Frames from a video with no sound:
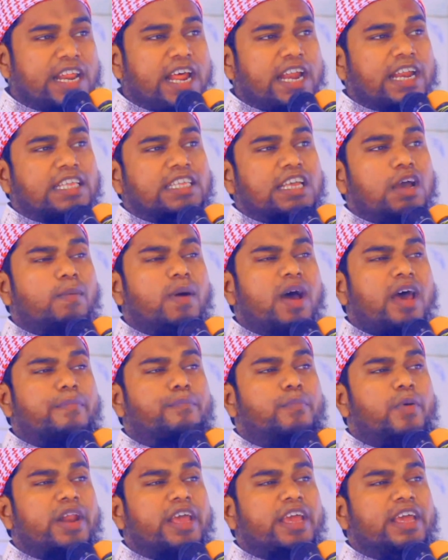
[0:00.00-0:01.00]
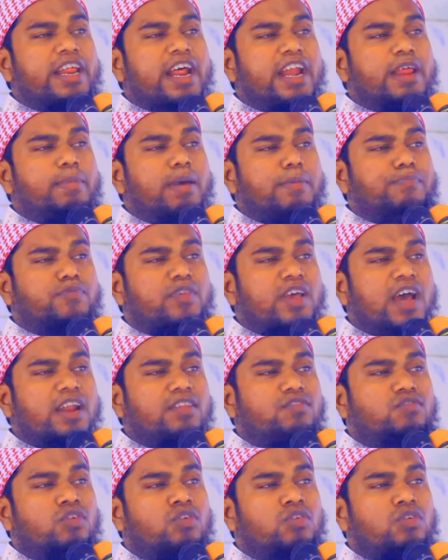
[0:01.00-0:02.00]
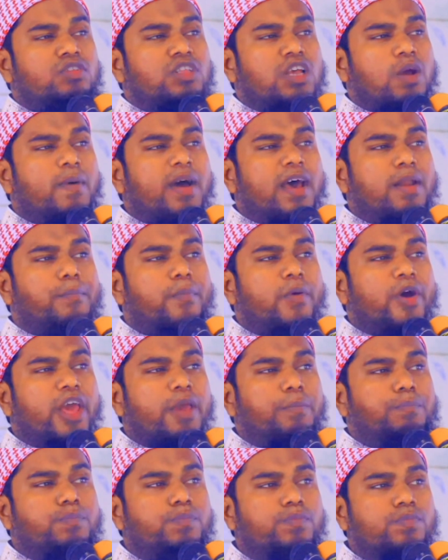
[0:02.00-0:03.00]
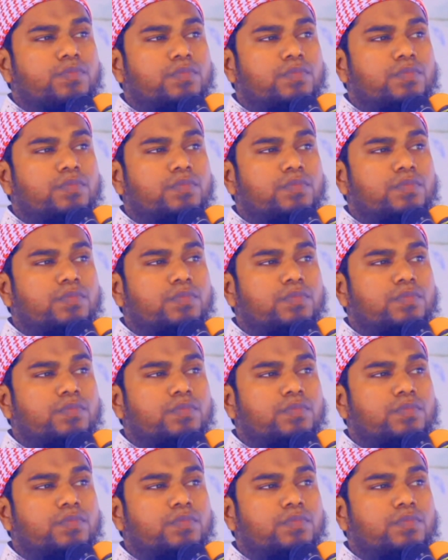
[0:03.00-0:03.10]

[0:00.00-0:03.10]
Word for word: ইরানে যাওয়ার পরে ইরানে ব্যবসার জন্য যাওয়ার পরে